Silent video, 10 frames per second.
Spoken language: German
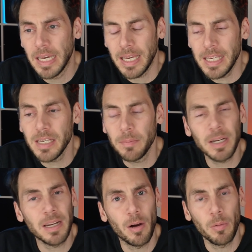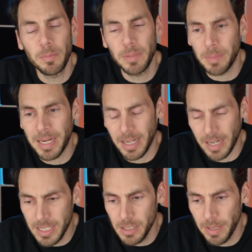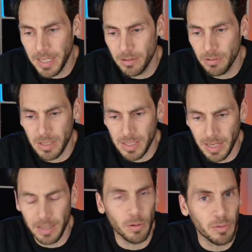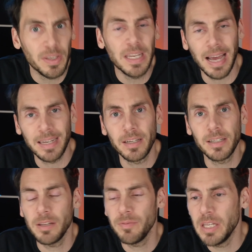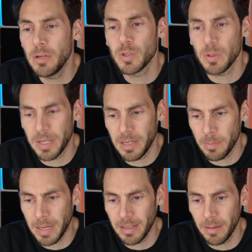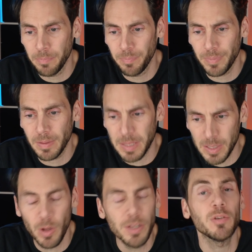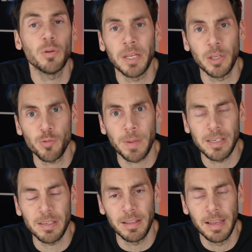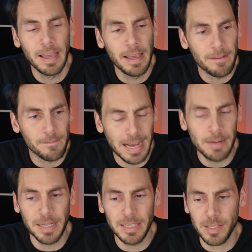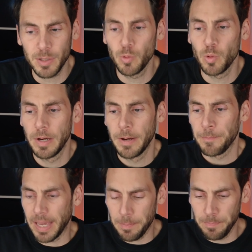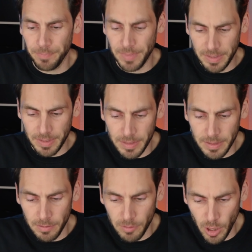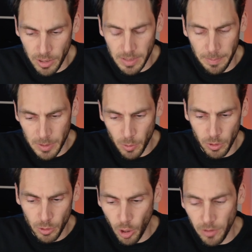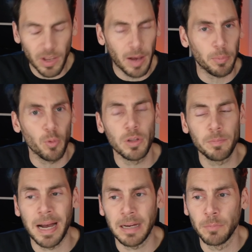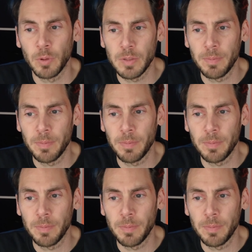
Ich aber glaube, mit meiner Reichweite, und das sagen auch viele andere, die Videos über ihn gemacht haben, man sollte über ihn sprechen, weil man dazu eben, ja, ich sag mal, so einen Kontrapunkt machen muss.